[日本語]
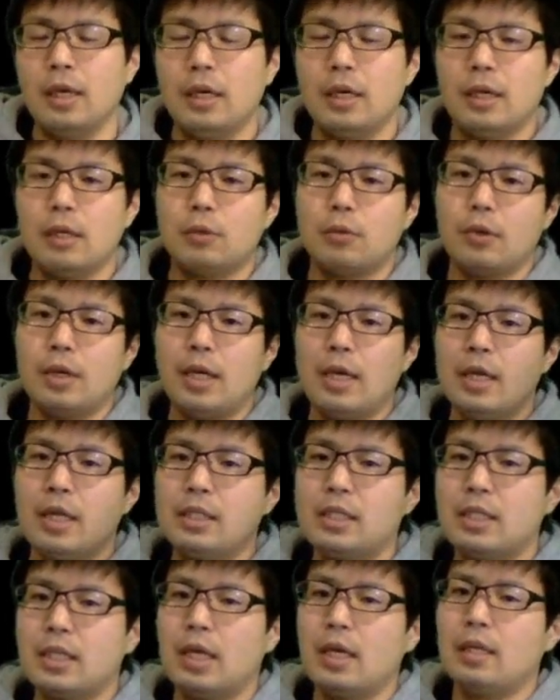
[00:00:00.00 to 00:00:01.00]
えっと、A1、
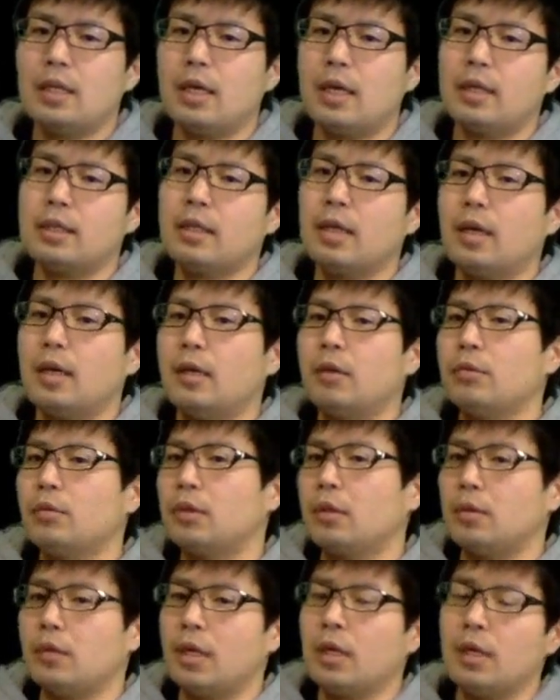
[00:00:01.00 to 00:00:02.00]
A2、A3、A4 っ
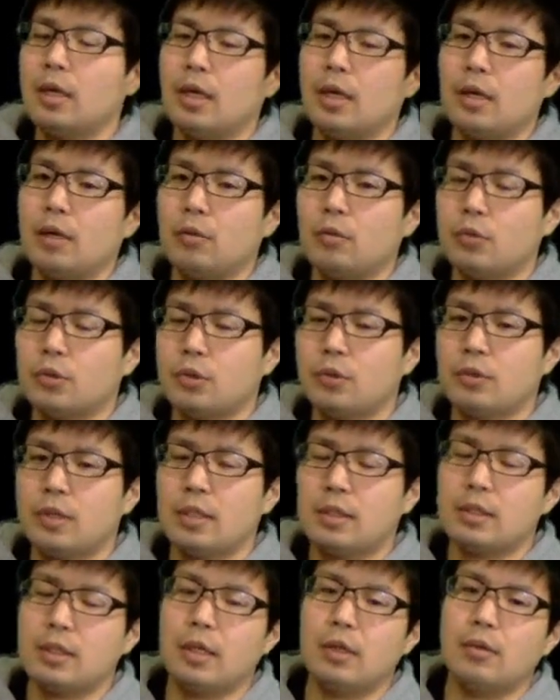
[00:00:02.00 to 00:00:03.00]
ていうね、えー、こう数
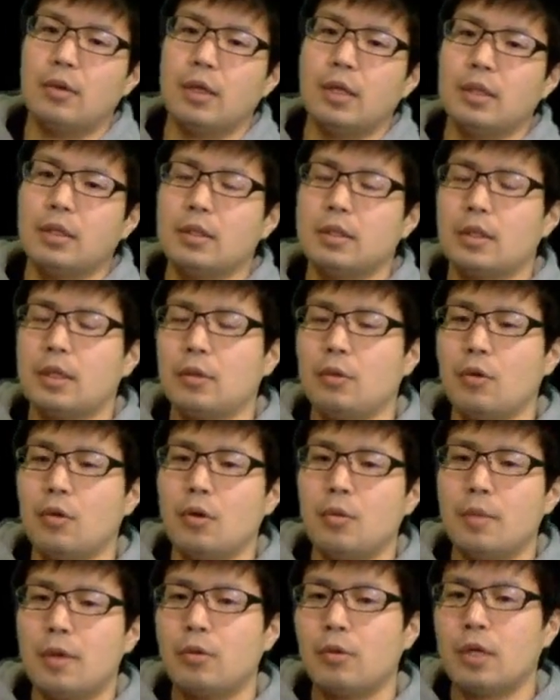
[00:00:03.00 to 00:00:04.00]
列があるわけですけど、
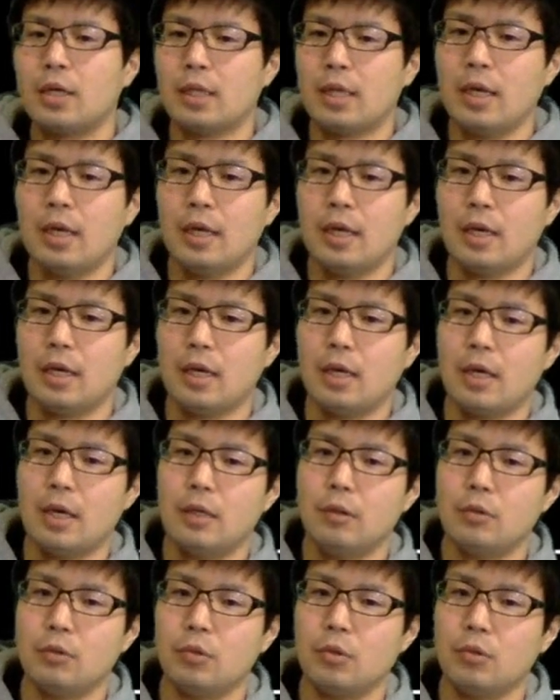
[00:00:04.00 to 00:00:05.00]
まあ、これがね、えー、
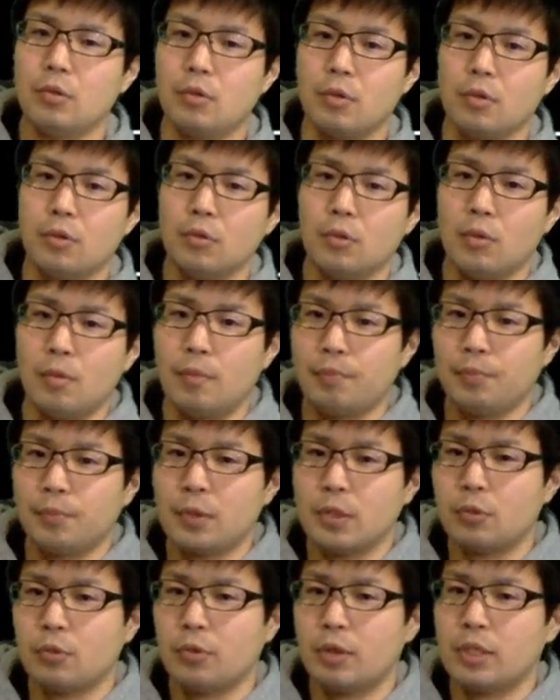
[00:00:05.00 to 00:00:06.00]
N をどんどん、この
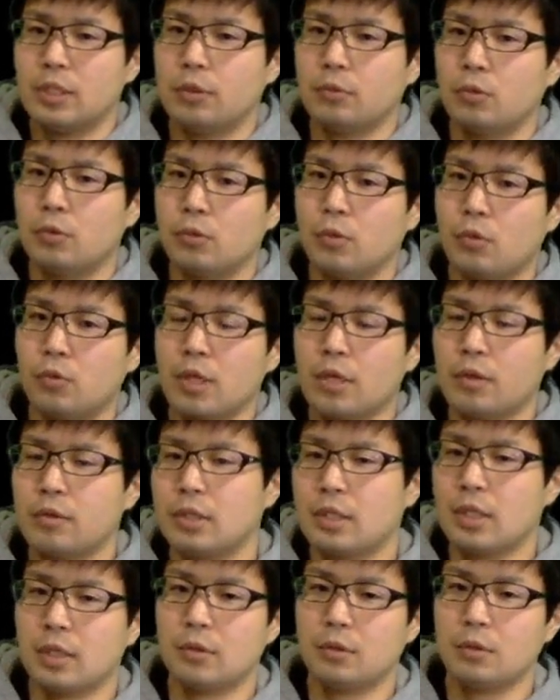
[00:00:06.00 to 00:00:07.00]
添え字をどんどん大きくし
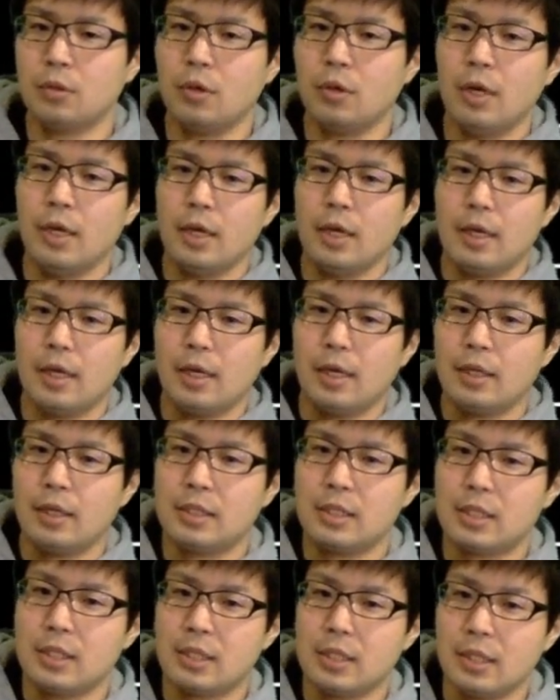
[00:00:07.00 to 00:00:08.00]
ていくと、
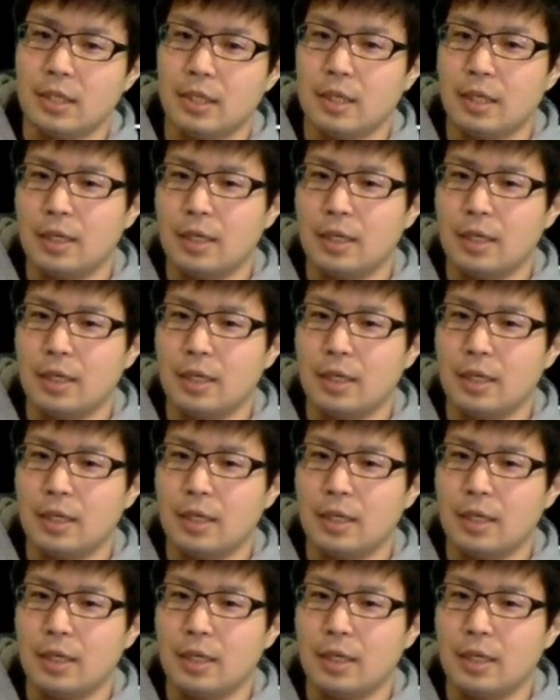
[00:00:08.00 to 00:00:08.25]
A1、